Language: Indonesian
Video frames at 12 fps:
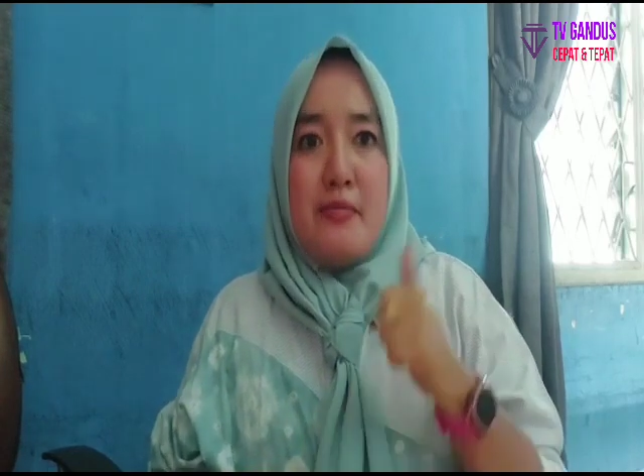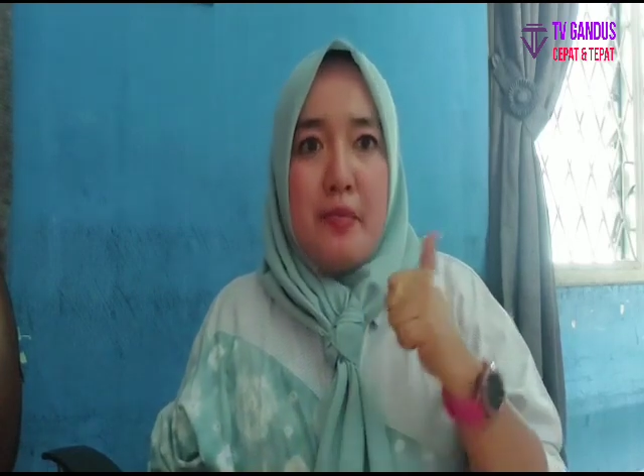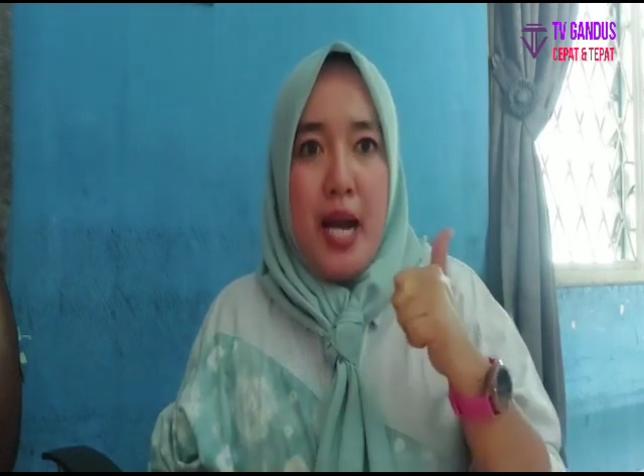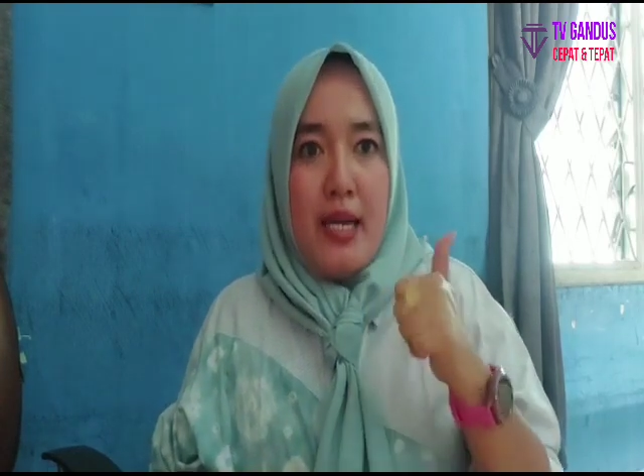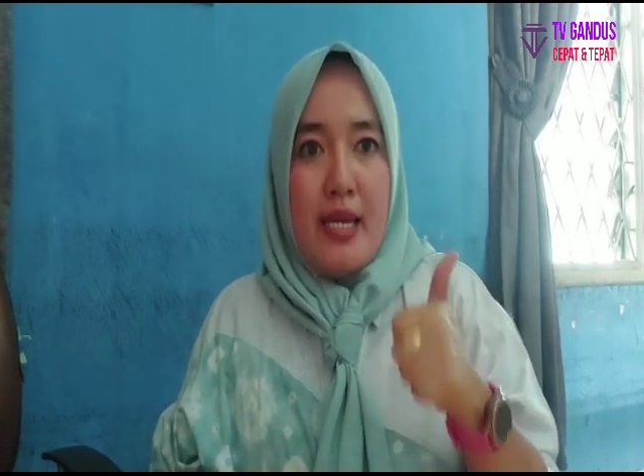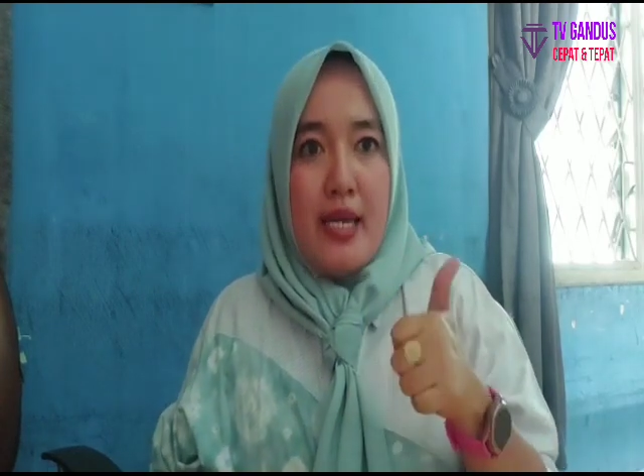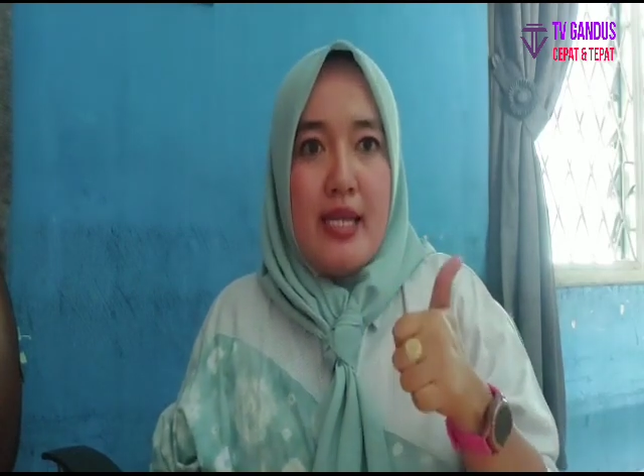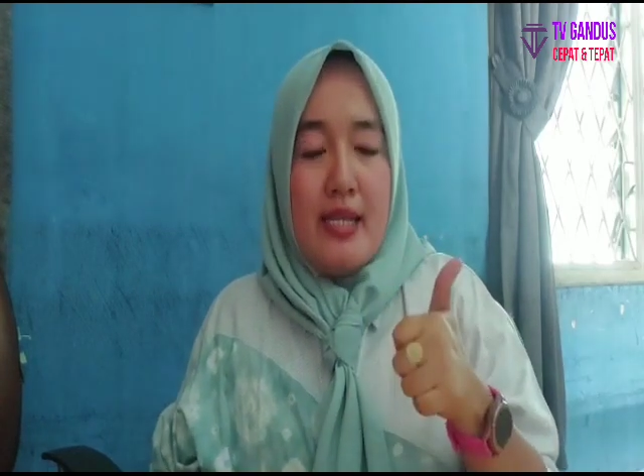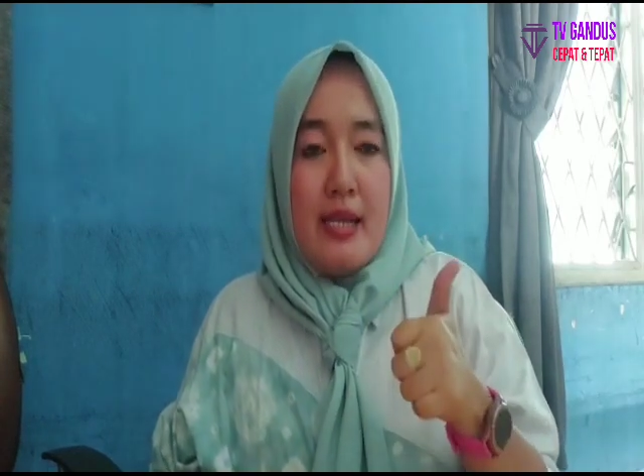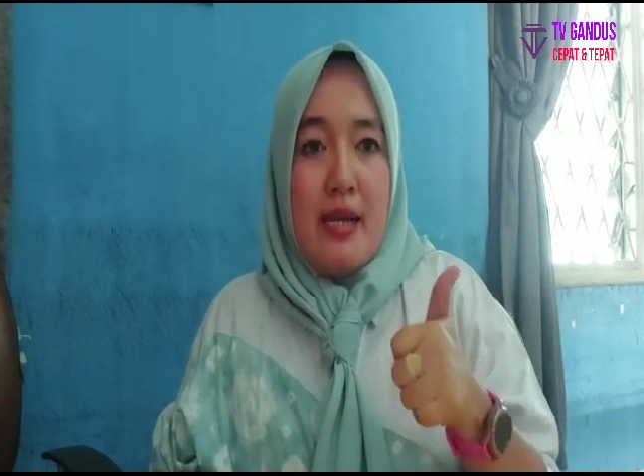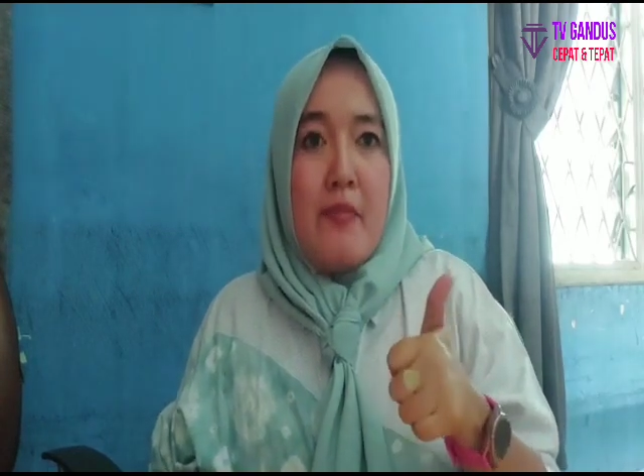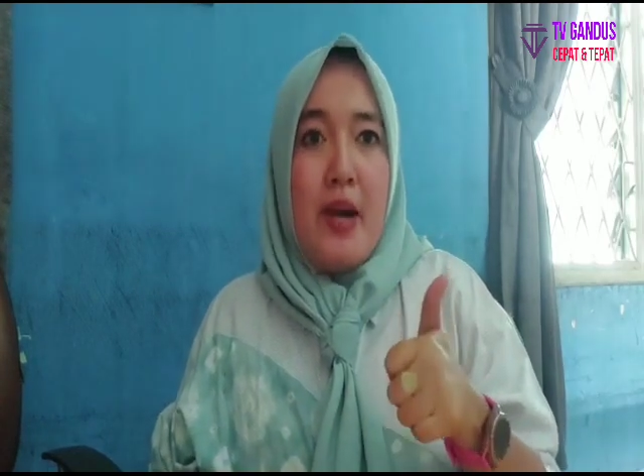bangkit,
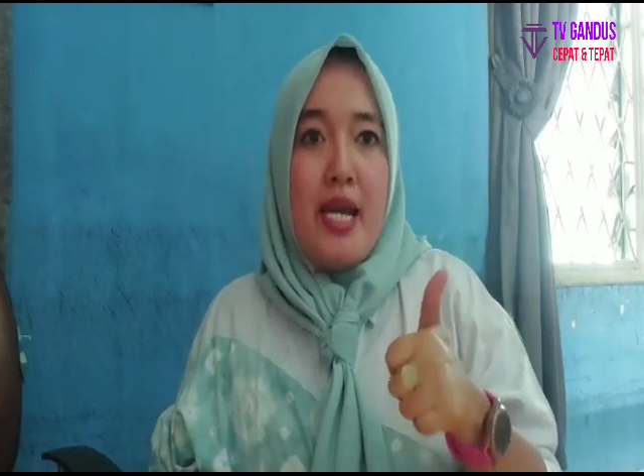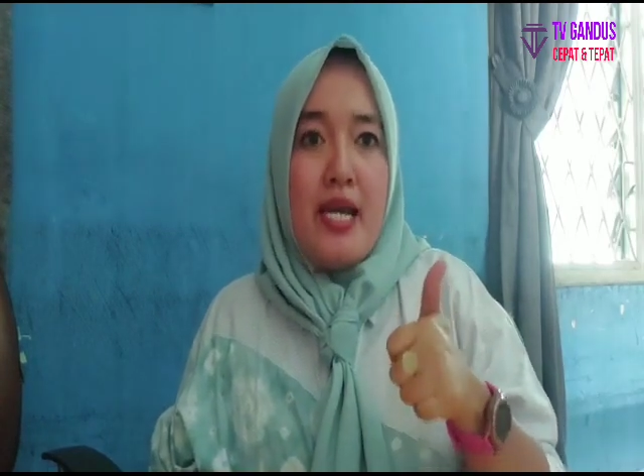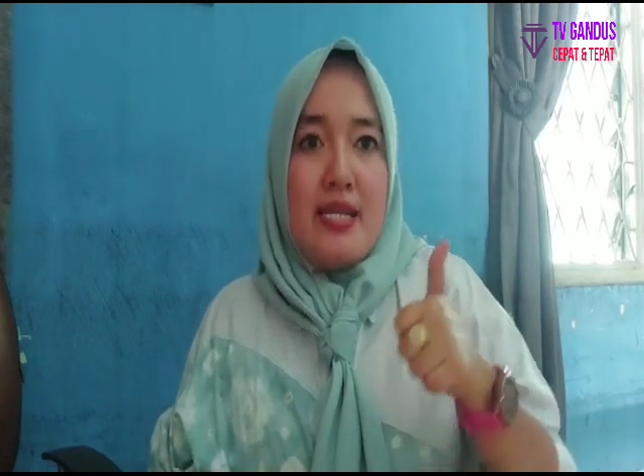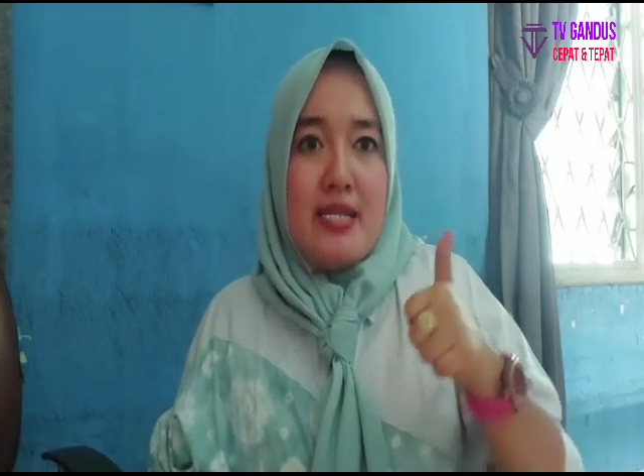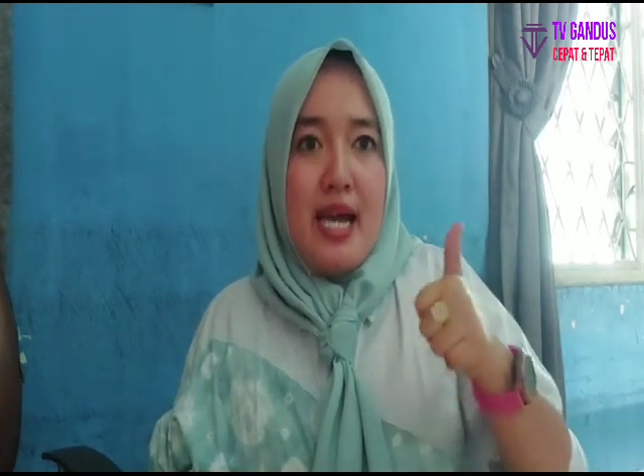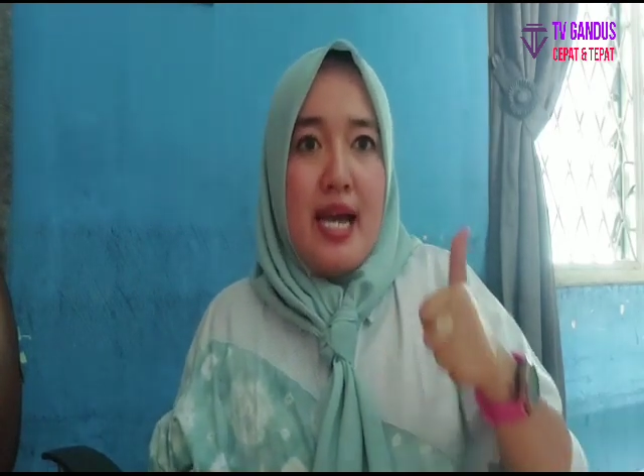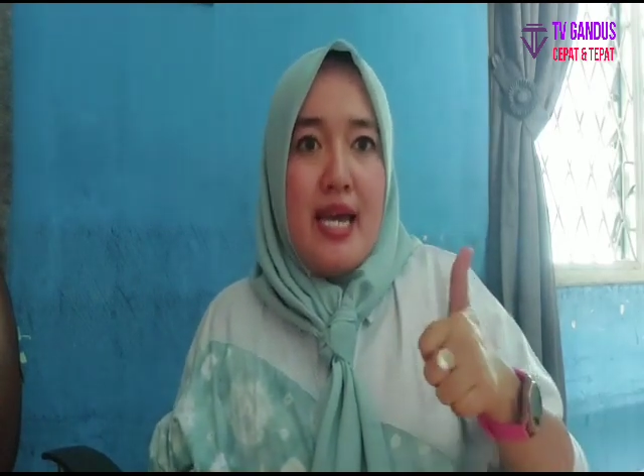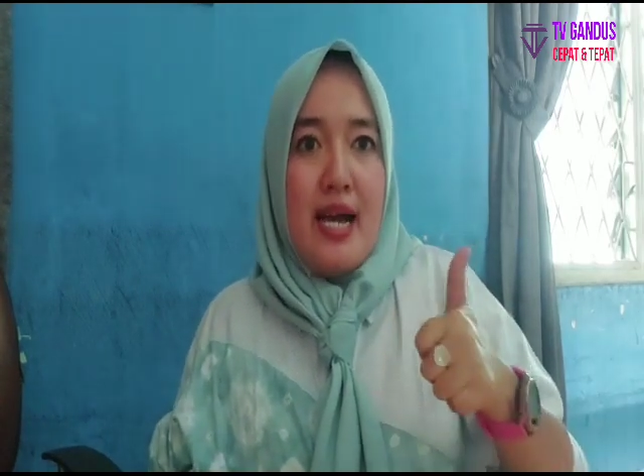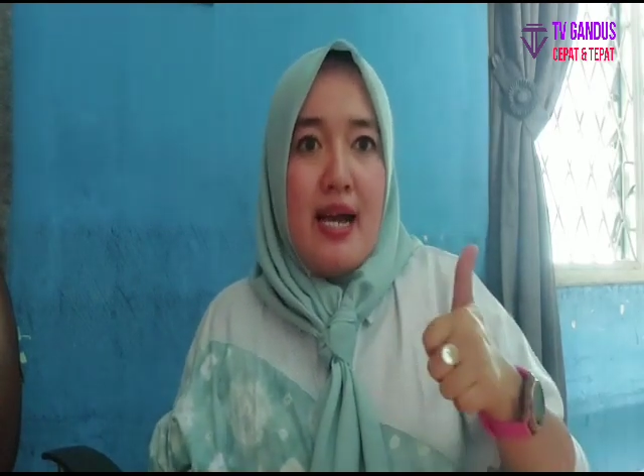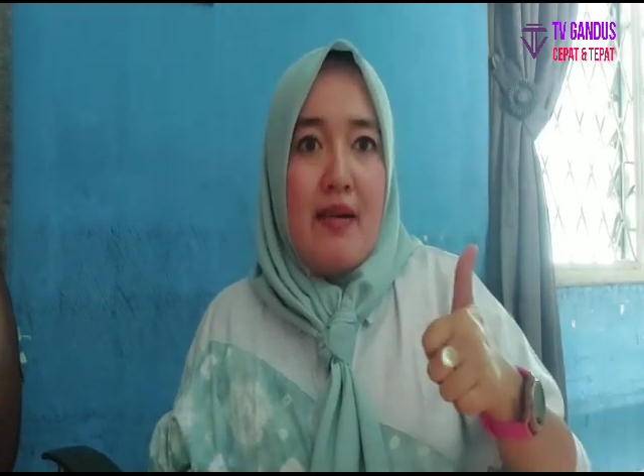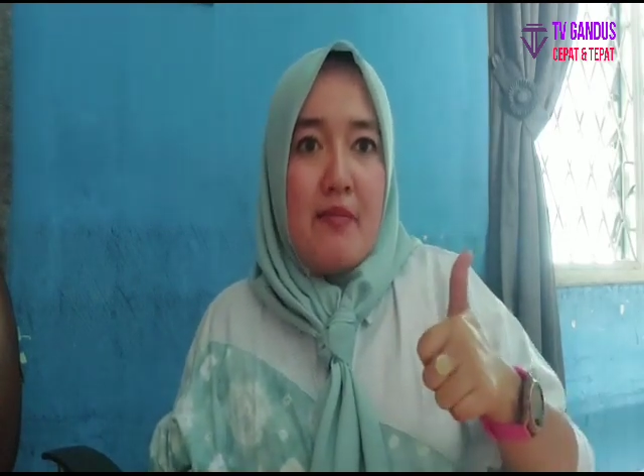makin jaya,